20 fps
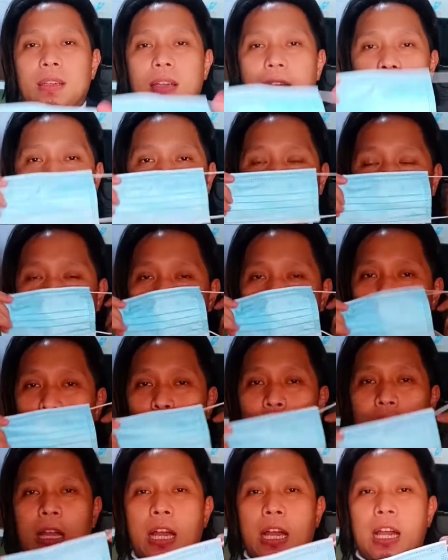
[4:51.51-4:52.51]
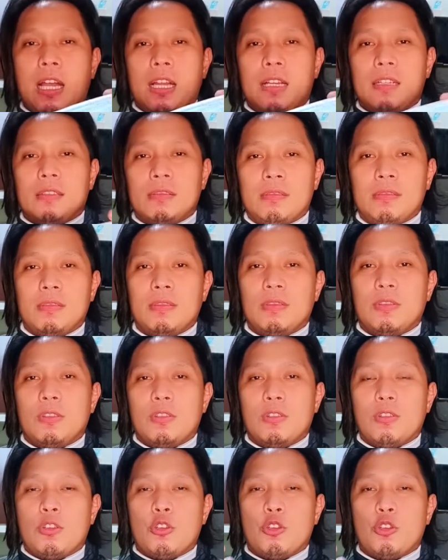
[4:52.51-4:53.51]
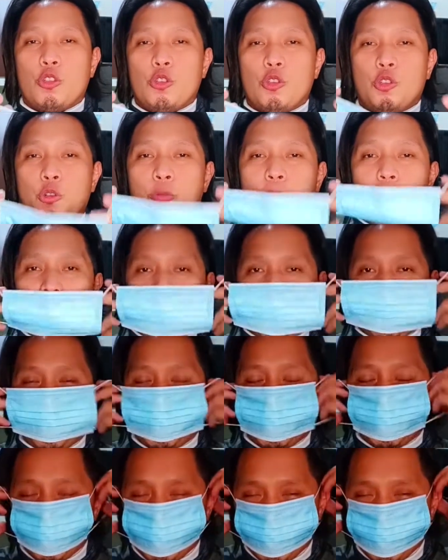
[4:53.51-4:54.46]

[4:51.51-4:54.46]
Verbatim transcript: Uh, suot ng tube mask.